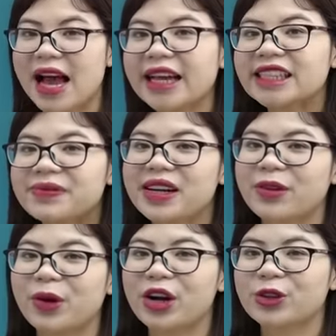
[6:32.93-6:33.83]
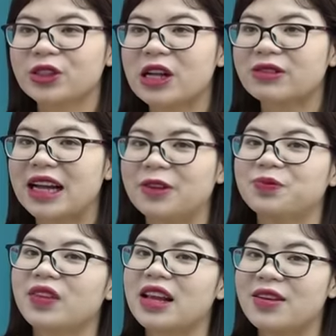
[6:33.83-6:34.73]
hãy xin mời mọi người cùng nhau đọc nào
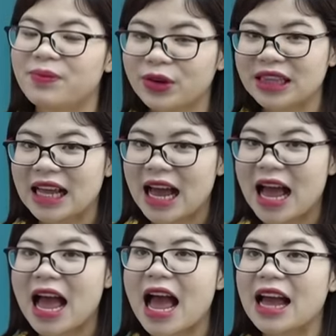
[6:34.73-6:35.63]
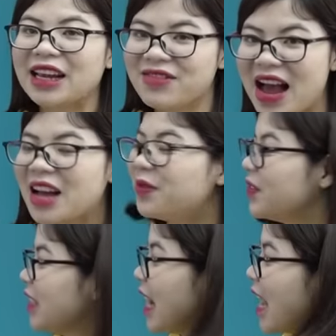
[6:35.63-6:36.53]
một là hai ba
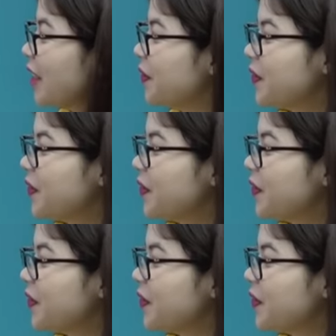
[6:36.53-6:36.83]
gì đây